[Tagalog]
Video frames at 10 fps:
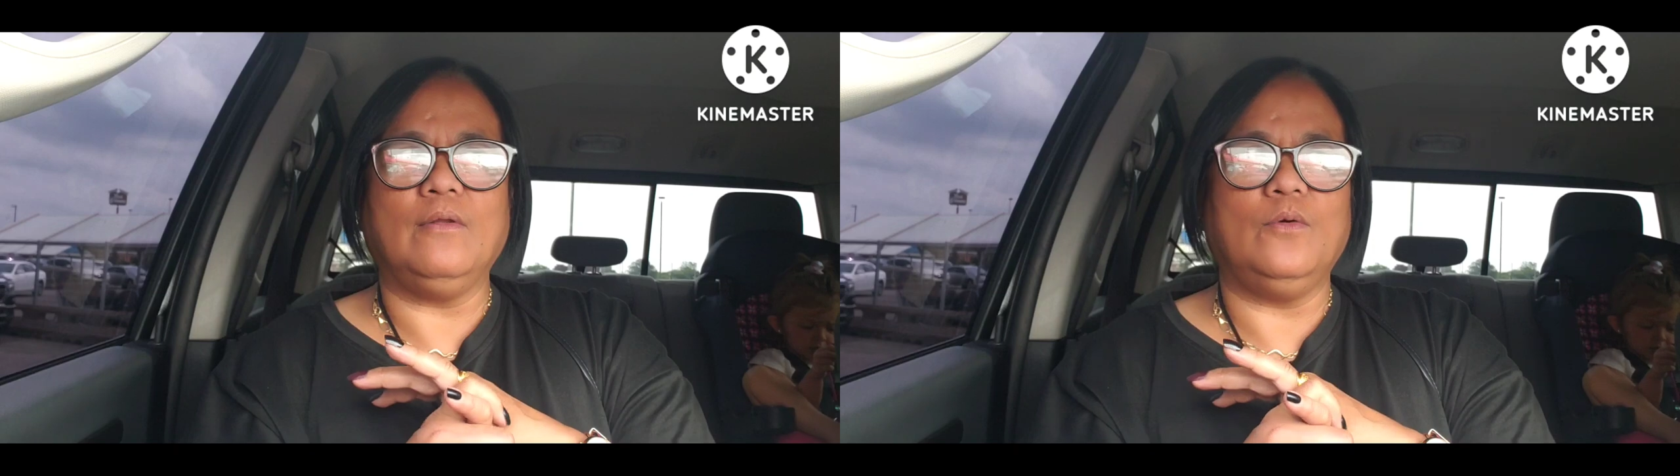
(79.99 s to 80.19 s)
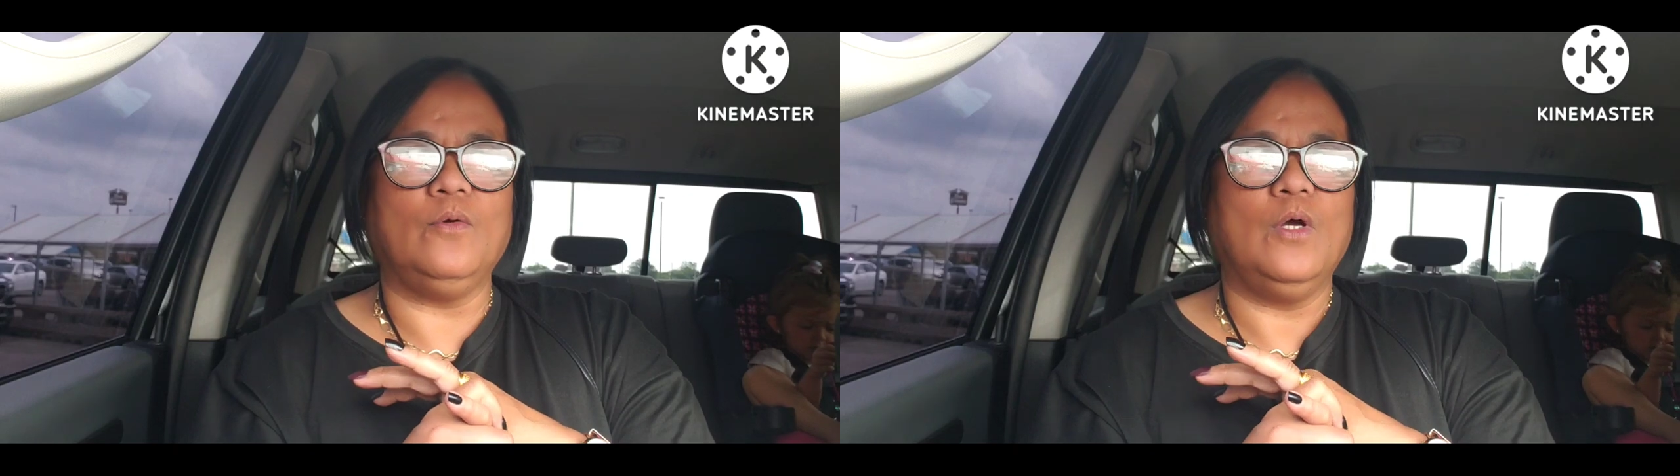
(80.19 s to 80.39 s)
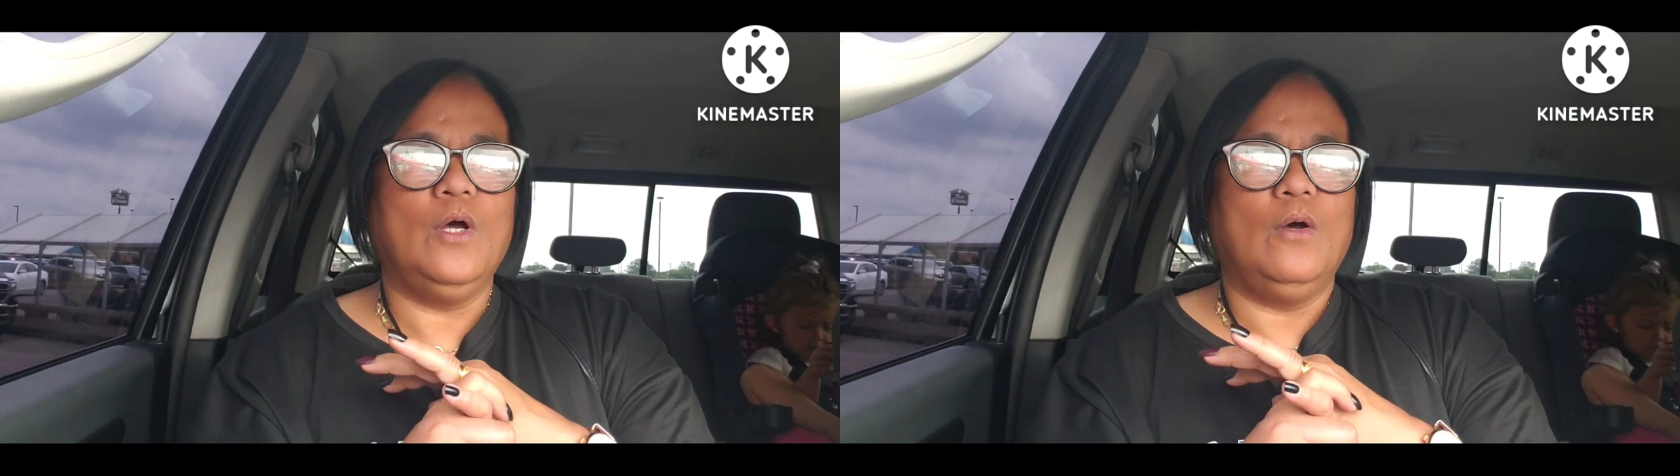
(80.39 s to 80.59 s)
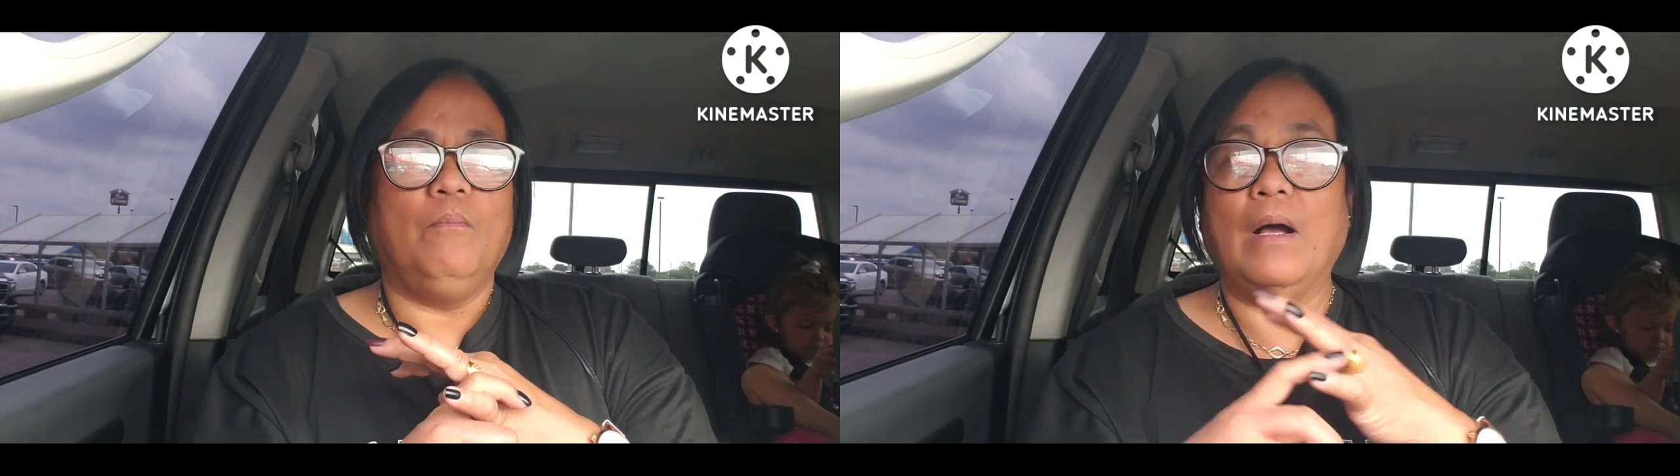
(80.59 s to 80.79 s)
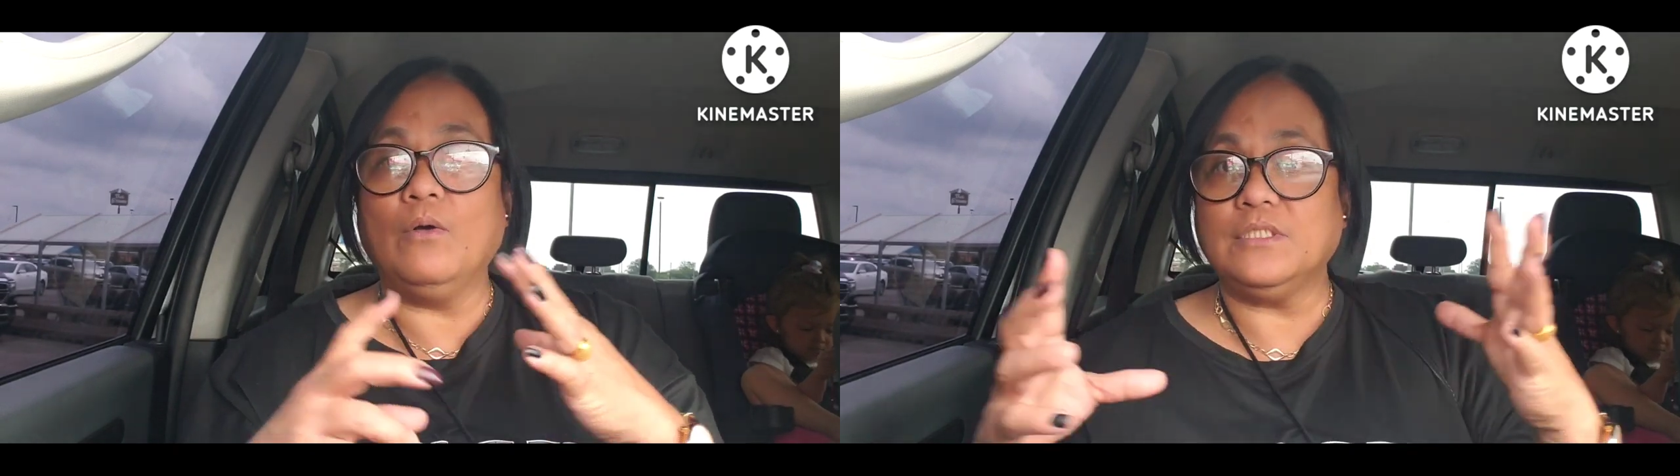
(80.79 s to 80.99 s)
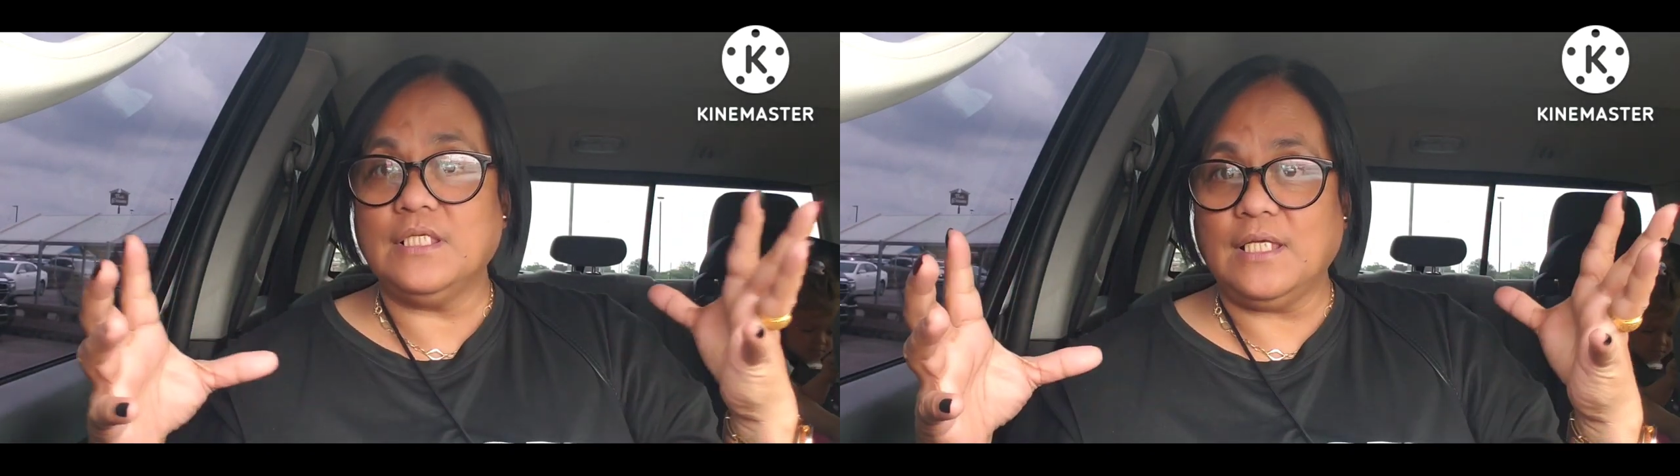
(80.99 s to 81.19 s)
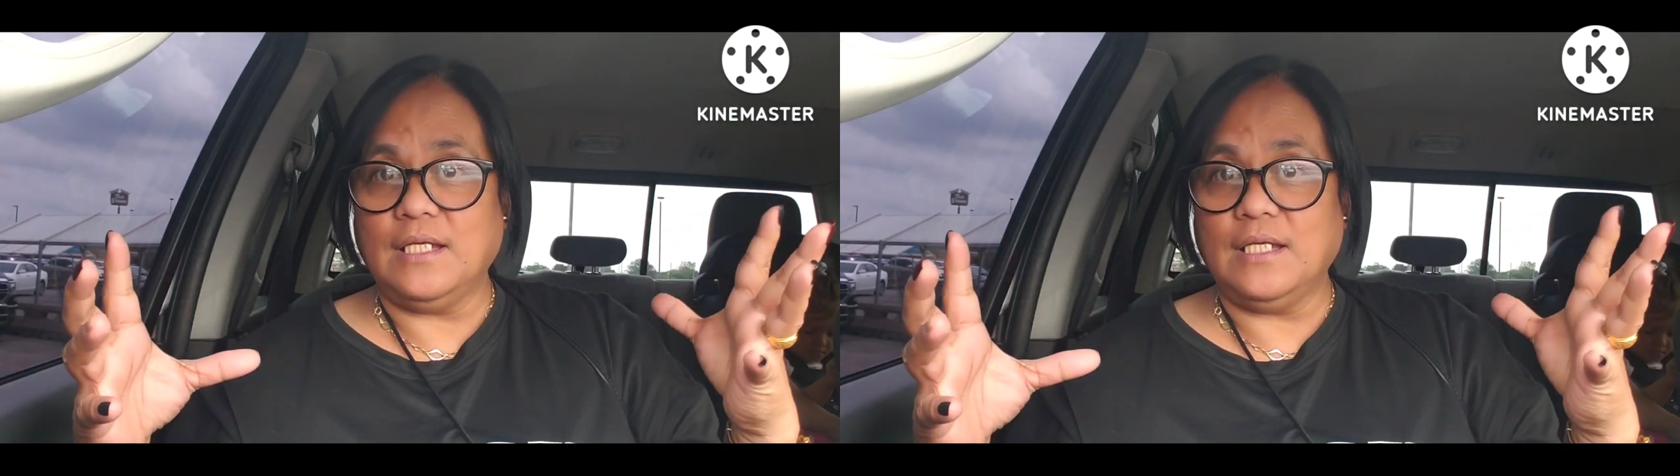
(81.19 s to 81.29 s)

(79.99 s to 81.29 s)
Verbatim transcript: ano yung bangus na